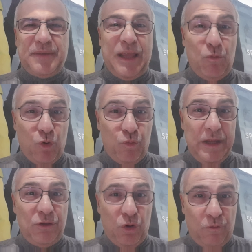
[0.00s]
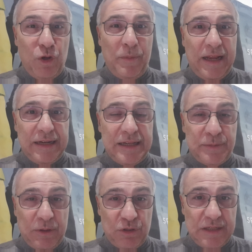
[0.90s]
Che è un monumento, io non voglio mancare di
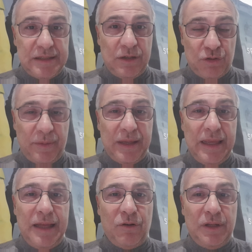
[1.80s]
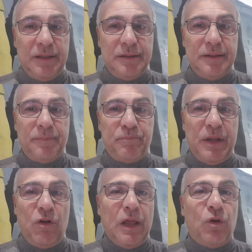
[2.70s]
rispetto a San Siro, sia ben chiaro, eh?
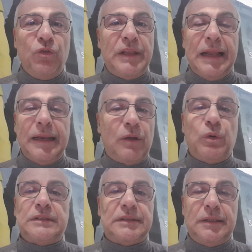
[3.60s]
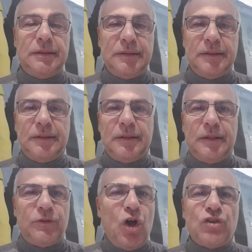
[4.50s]
però la condanna è questa.
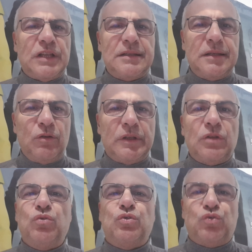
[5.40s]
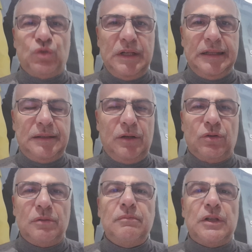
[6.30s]
No, San Siro va tenuto su,
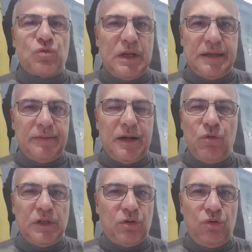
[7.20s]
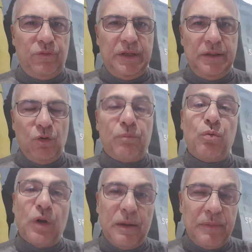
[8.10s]
tenetelo, le squadre andranno altrove,
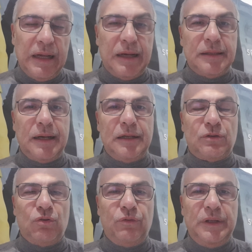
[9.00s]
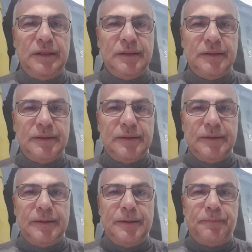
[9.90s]
oppure il Milan andrà altrove,
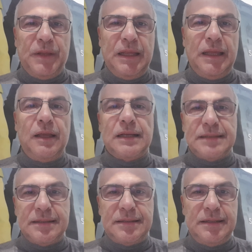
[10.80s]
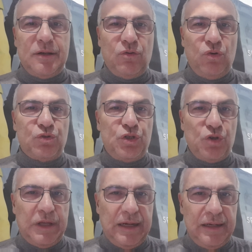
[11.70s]
e a San Siro o ci
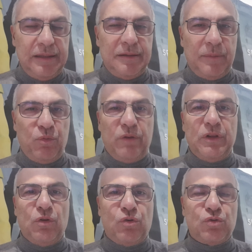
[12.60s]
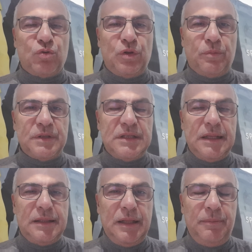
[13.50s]
giocherà l'Inter, pur avendolo costruito
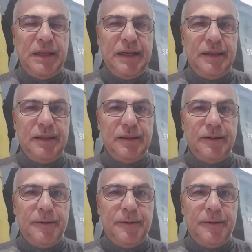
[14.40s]
presidente del Milan,